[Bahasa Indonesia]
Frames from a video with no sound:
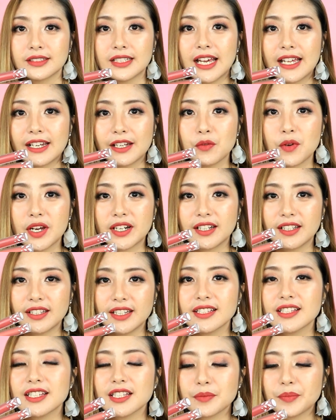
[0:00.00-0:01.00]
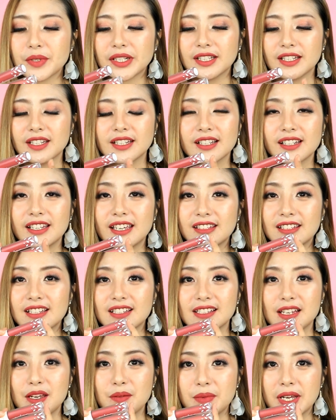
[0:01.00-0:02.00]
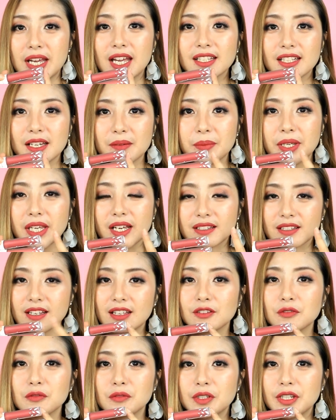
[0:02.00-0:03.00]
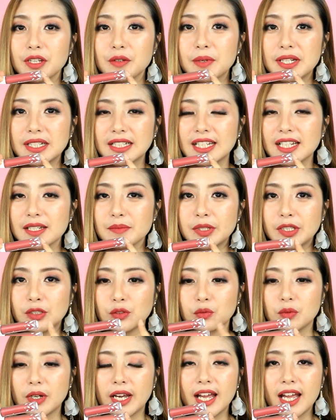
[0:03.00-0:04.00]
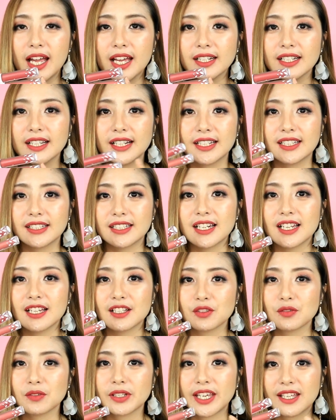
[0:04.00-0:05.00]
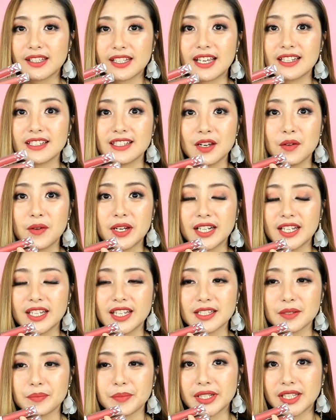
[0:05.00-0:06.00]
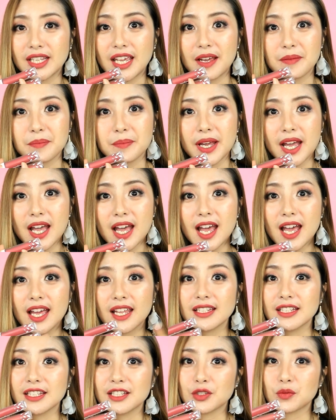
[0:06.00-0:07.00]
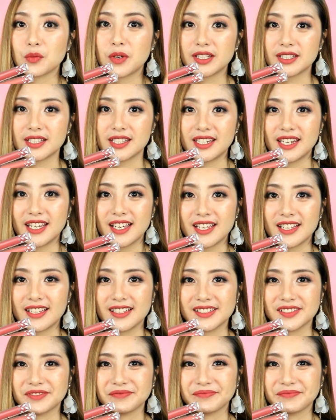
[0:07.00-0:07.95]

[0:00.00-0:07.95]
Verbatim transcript: dari warnanya sih seperti kelihatan sama tapi yang satu ini warnanya lebih tua nah kita langsung lihat aja warnanya seperti apa di swatchnya